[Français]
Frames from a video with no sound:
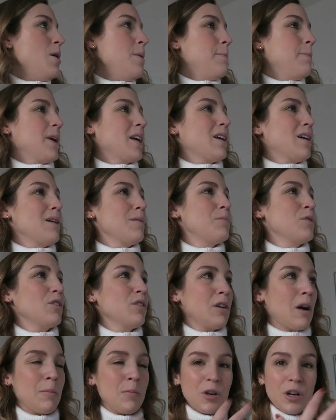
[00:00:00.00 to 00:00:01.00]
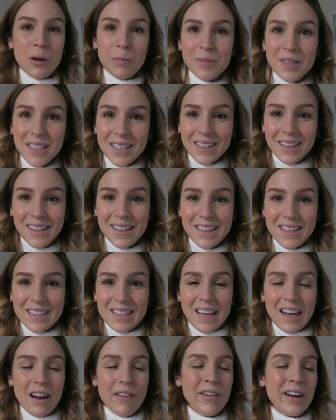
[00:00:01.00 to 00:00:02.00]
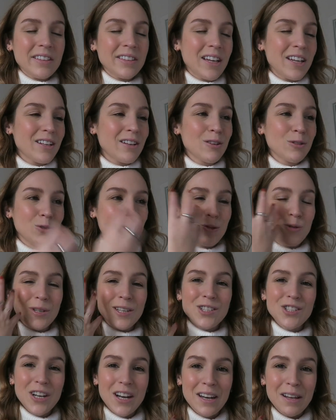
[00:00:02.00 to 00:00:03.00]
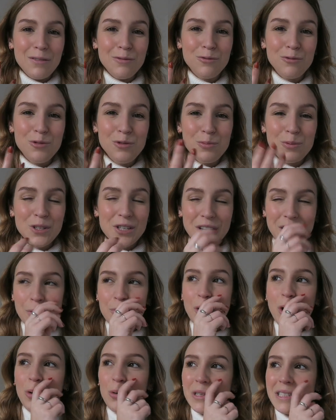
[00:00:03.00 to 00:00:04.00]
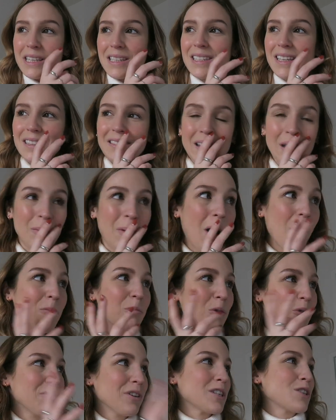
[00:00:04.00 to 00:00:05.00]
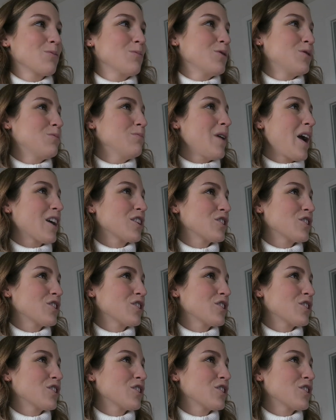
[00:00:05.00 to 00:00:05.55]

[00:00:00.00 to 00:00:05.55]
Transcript: Mais quand elle m'a comme décrit qu'est-ce qu'elle avait en tête, là, tout de suite, je l'ai vu, puis j'étais comme, ah oui, ça serait tellement beau. Fait que je me suis mis à